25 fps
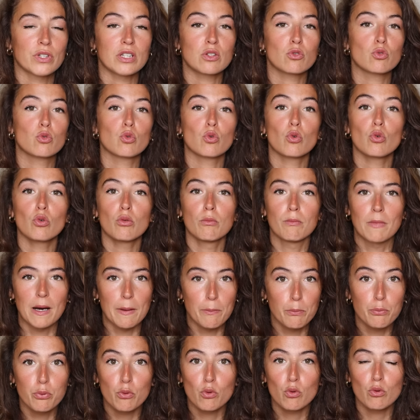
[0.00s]
fait que
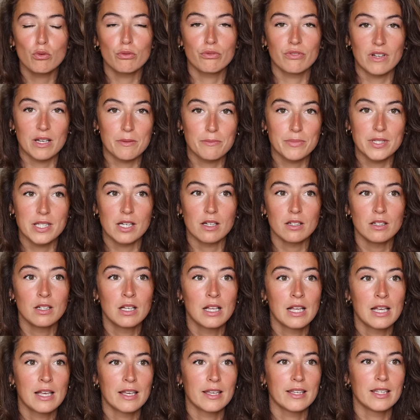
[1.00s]
ma peau va bien
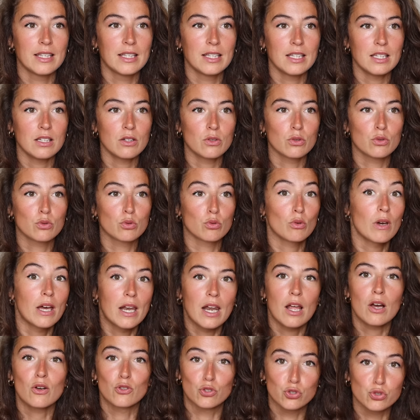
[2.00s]
et
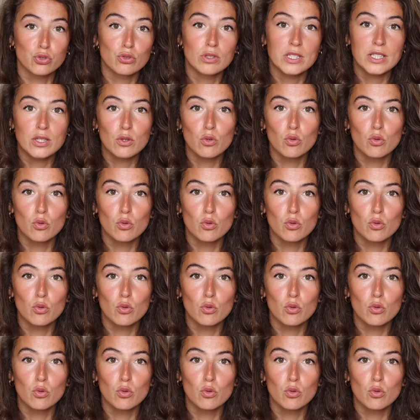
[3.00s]
qu'elle a un joli